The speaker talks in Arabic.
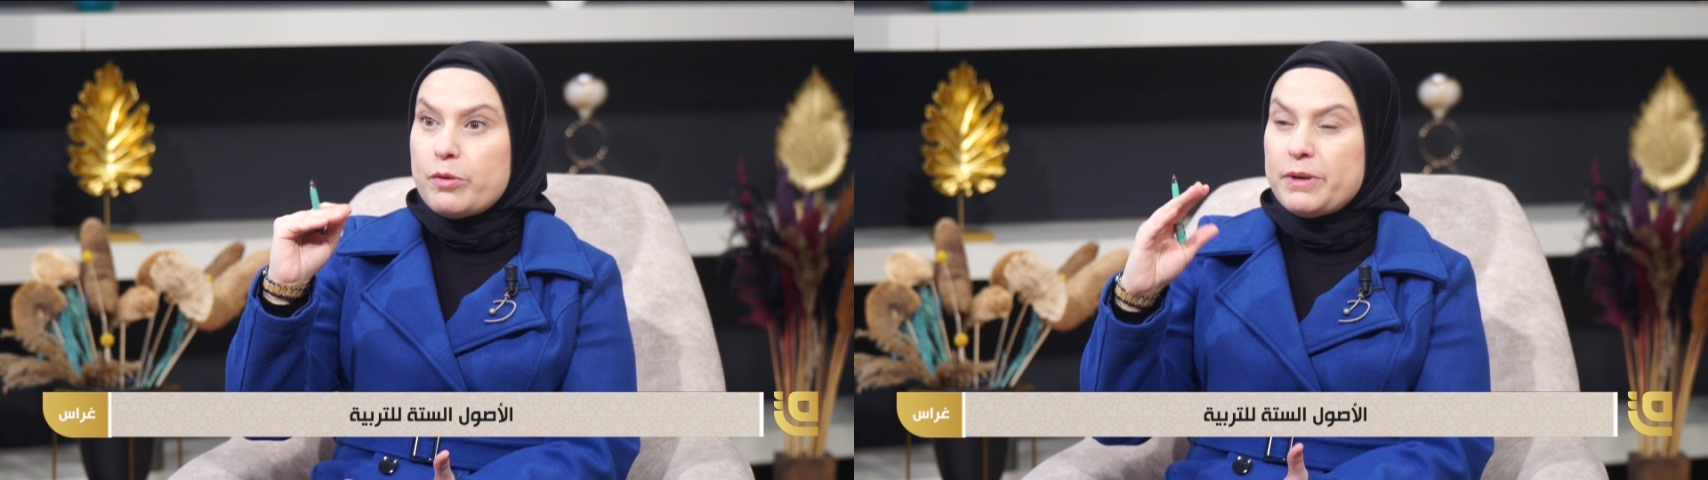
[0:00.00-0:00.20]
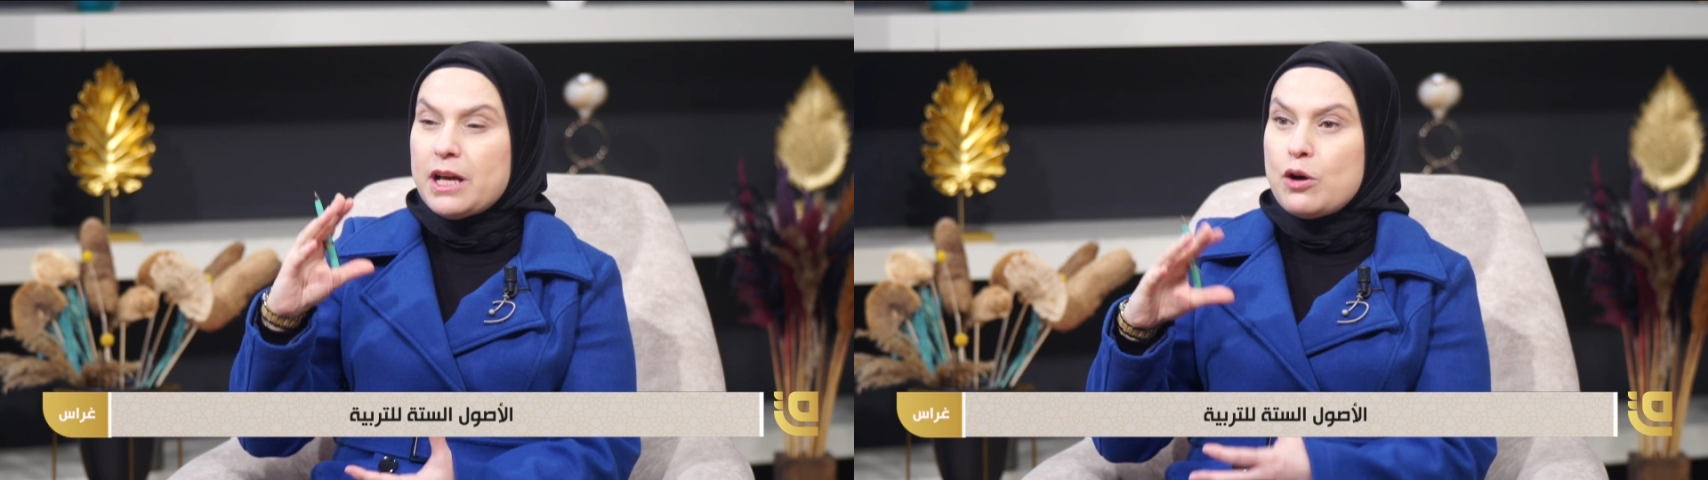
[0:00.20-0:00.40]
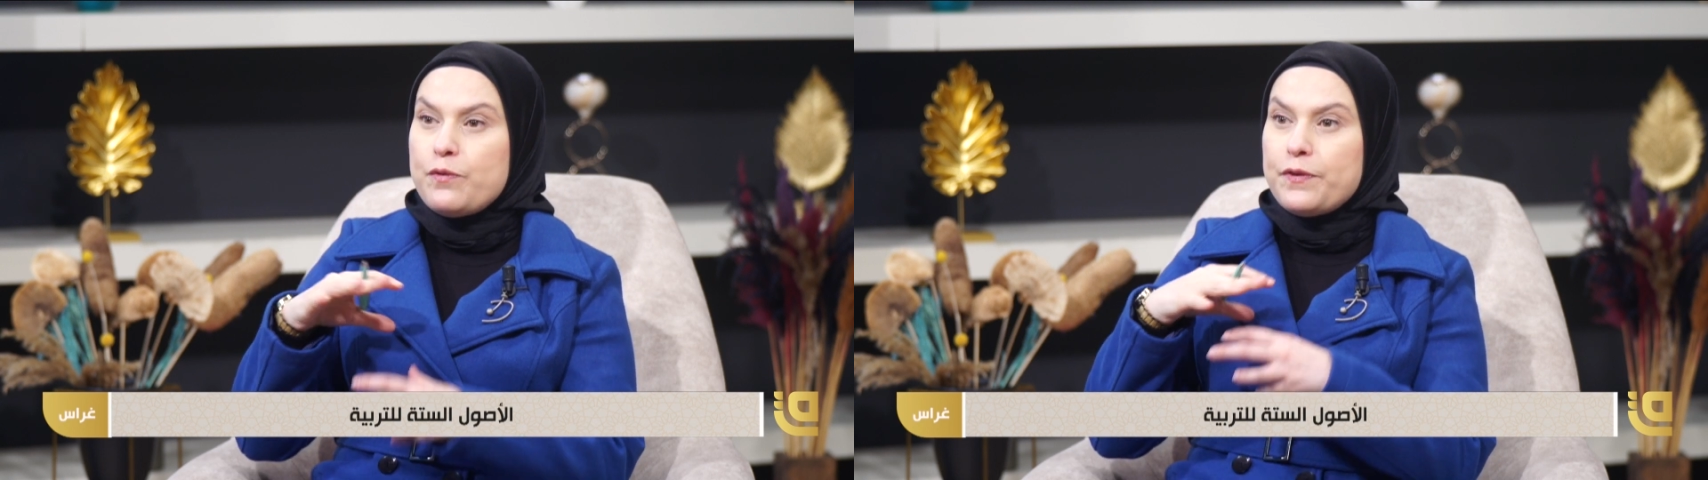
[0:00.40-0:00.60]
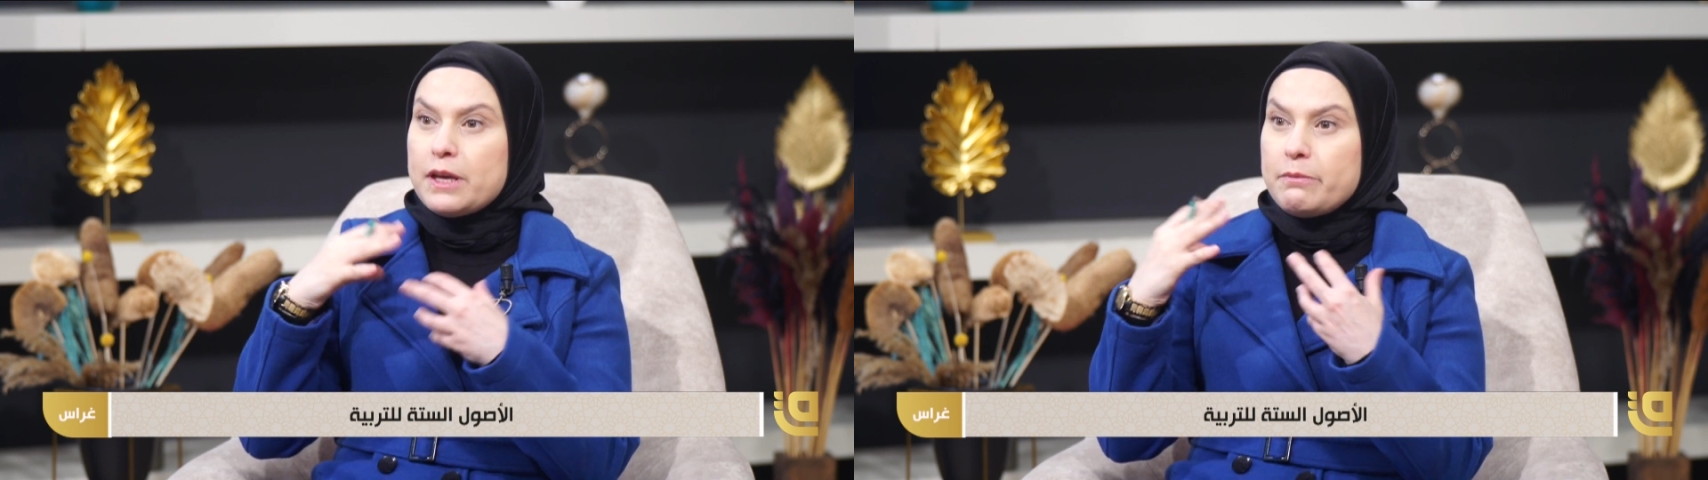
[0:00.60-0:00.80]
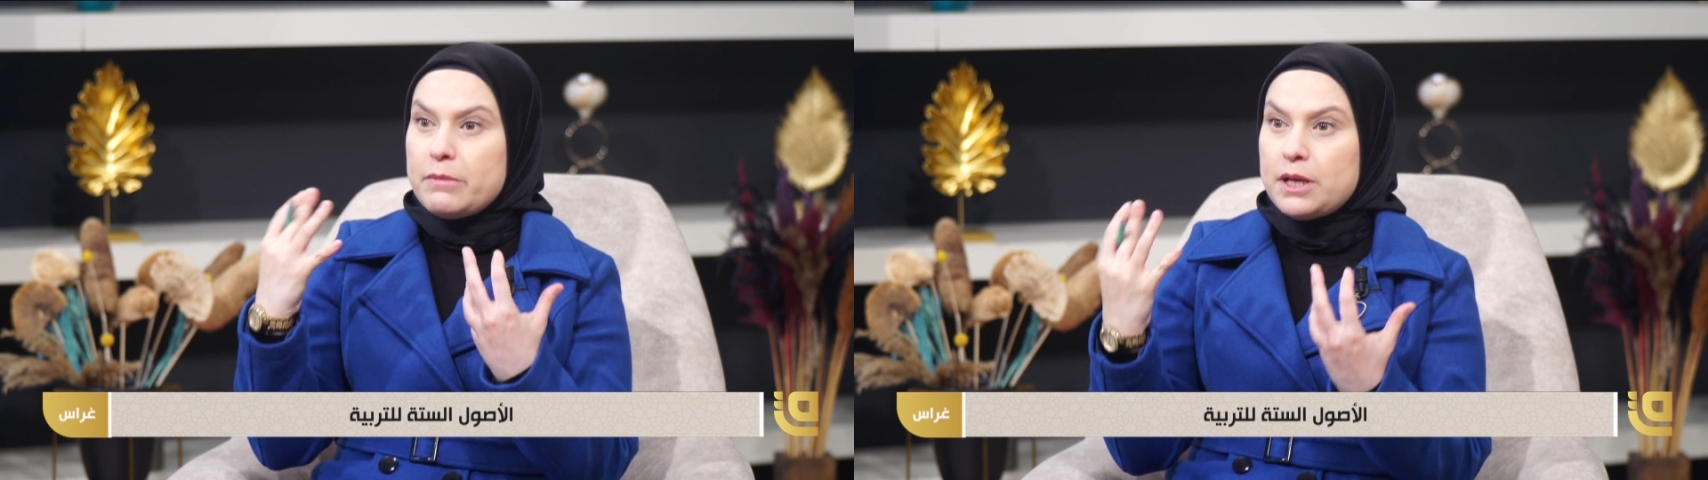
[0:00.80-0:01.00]
ومن
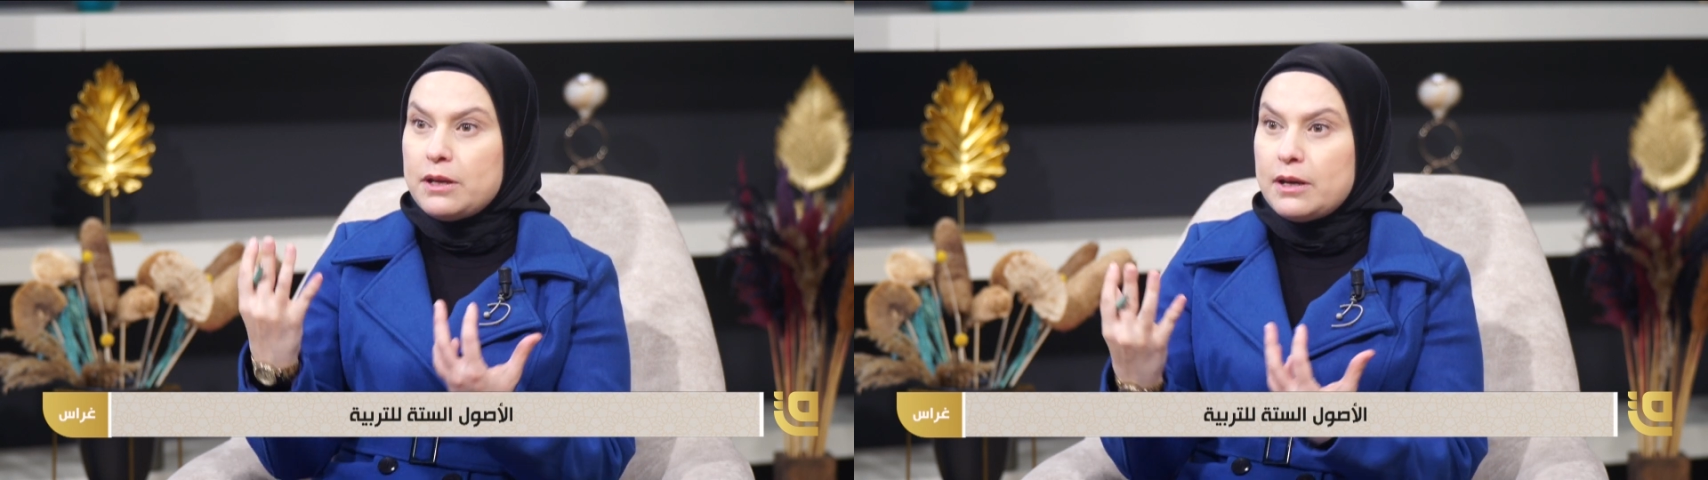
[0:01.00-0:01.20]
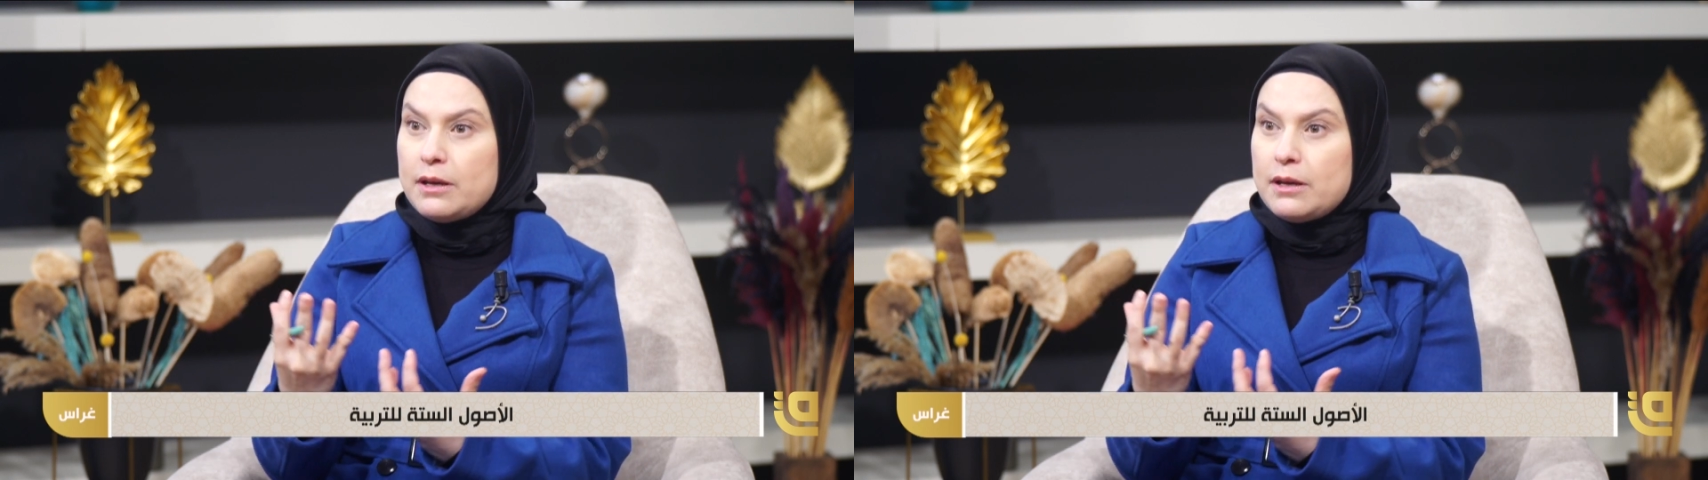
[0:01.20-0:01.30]
خوفهم من